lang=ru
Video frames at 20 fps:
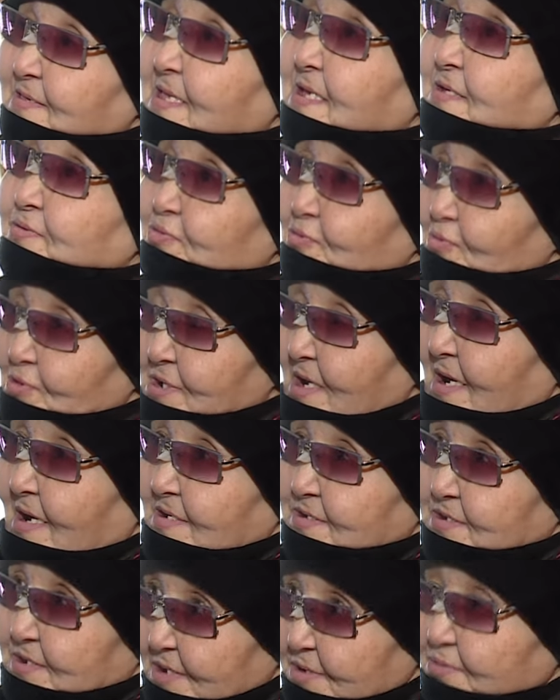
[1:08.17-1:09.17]
лет уже
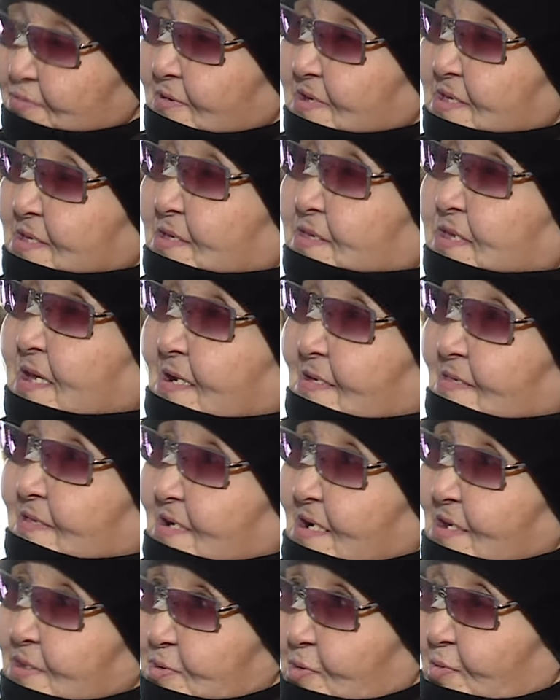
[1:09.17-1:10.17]
отчитываться,
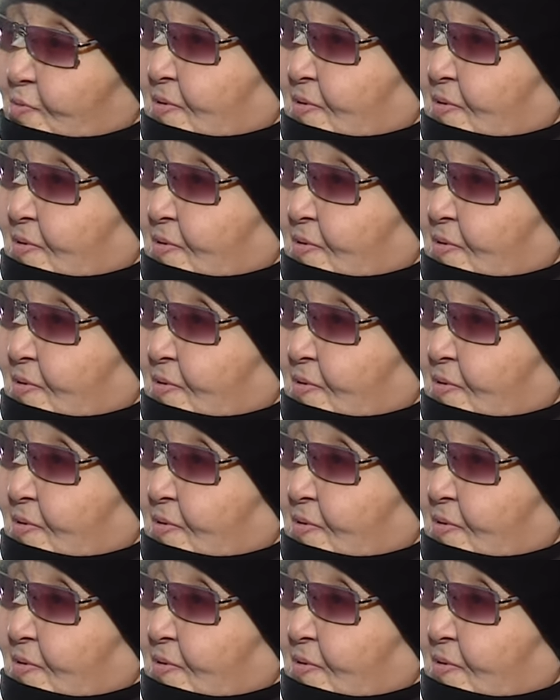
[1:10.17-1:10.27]
декларацию